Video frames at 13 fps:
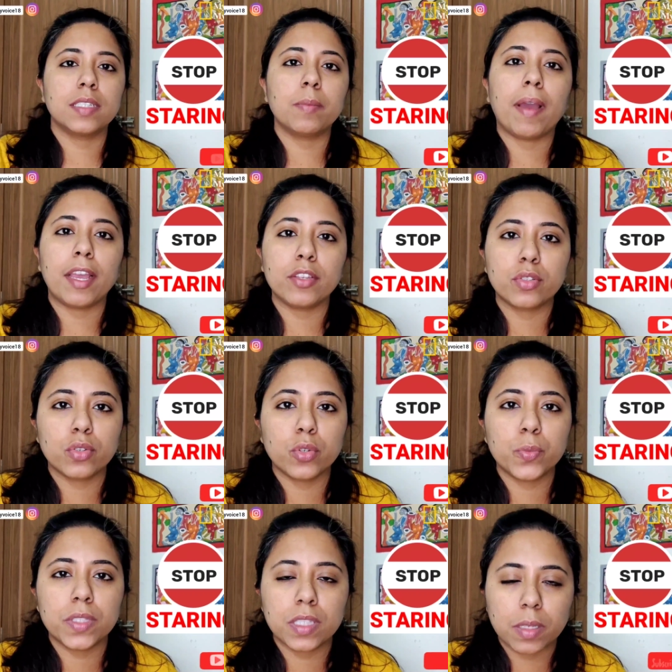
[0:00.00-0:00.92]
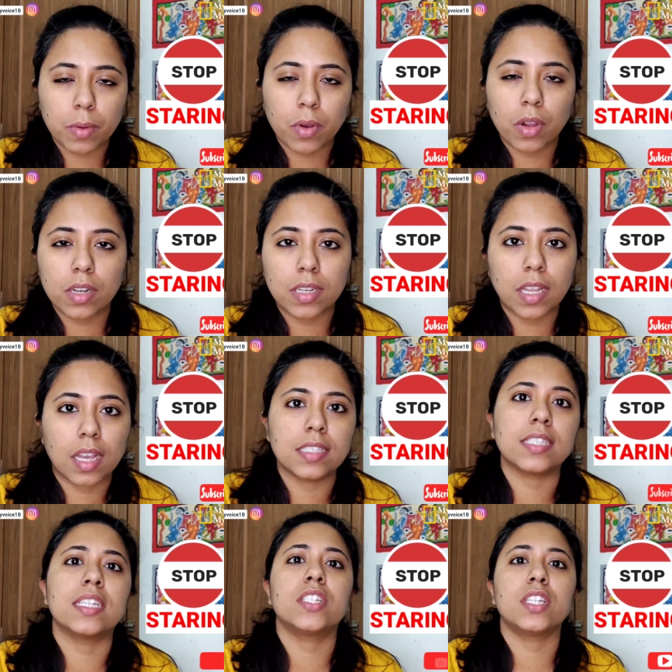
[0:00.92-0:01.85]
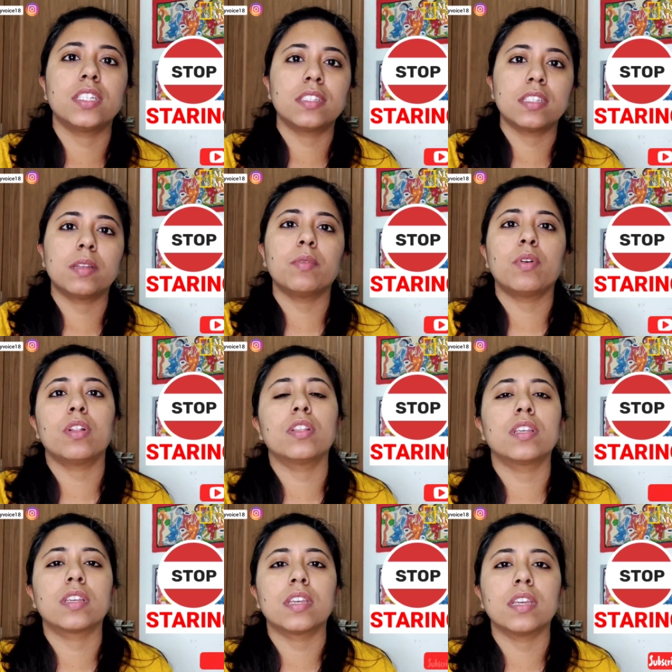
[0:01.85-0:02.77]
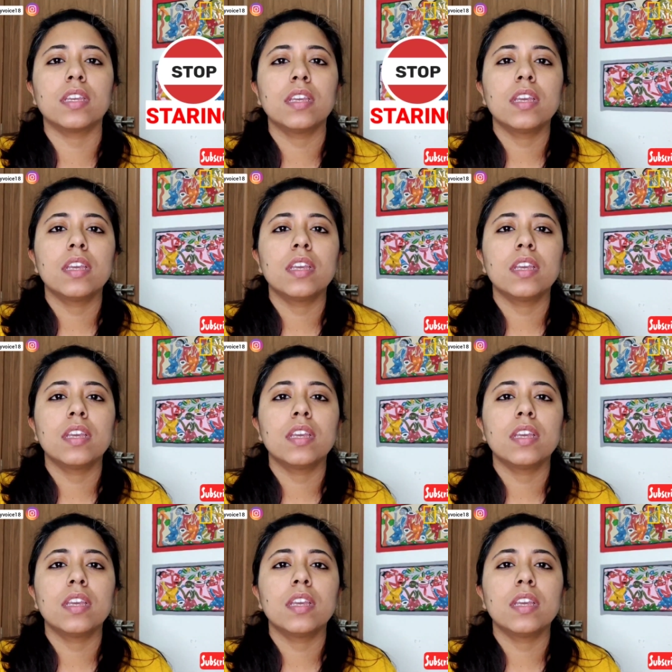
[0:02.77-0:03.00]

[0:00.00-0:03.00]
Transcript: যে বায়োস্কোপ সিনেমা হলটা আছে সেই সিনেমা হল থেকে